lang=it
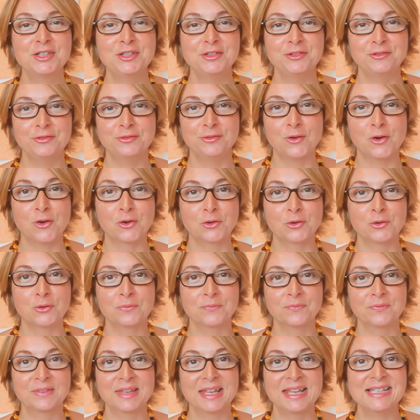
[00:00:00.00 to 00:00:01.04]
di
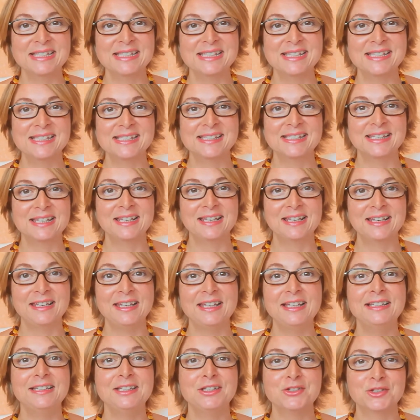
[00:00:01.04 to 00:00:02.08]
fuoco esiste
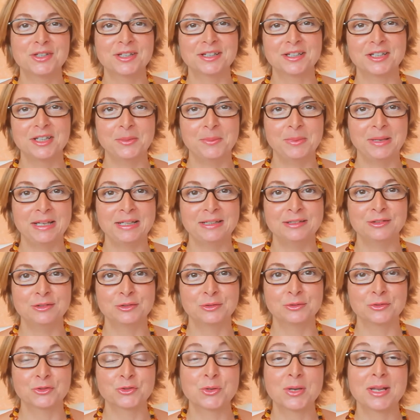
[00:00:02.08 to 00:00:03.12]
il
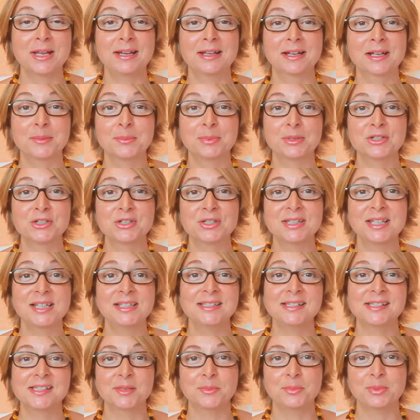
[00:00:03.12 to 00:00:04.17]
discernimento, cioè la capacità
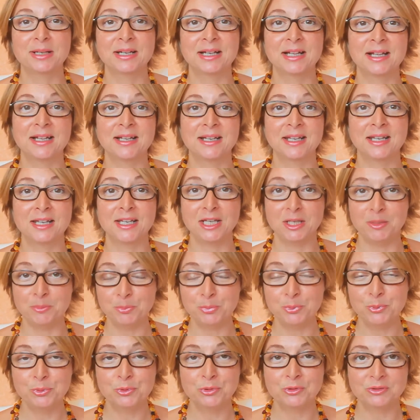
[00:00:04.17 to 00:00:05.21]
di separare il
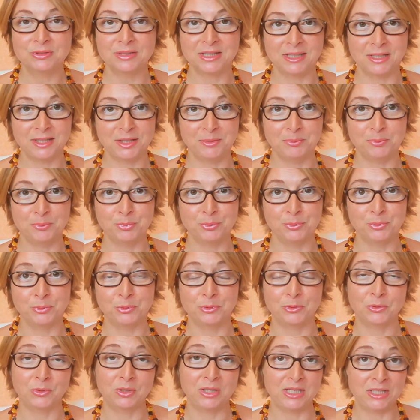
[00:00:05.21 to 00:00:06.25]
puro
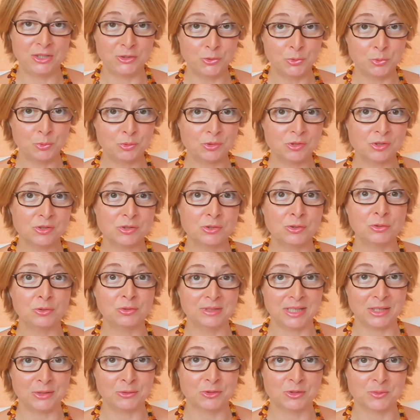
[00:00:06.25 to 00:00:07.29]
dall'impuro, il giusto
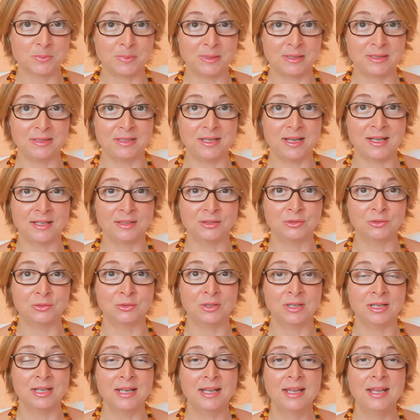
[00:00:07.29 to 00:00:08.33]
dallo sbagliato
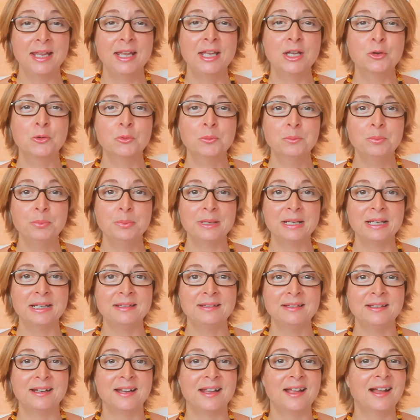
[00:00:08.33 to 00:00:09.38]
e
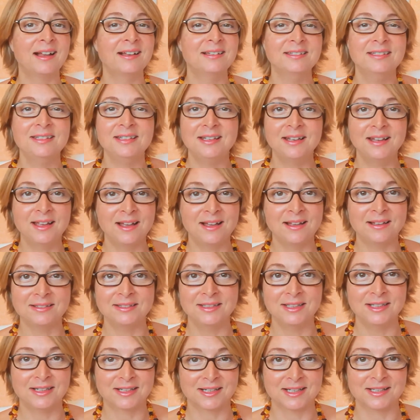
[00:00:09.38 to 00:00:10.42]
comprendere al di là
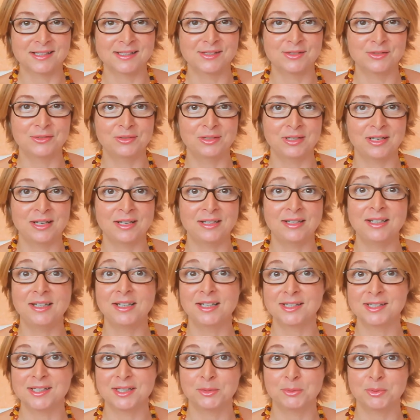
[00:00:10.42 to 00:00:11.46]
del razionale
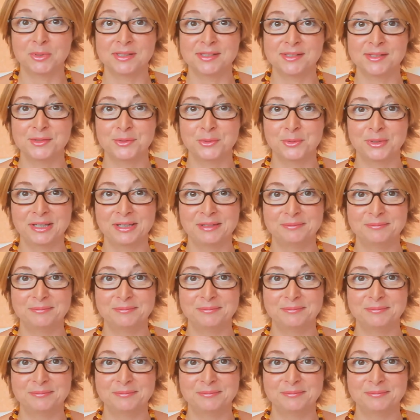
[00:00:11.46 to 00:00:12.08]
la situazione.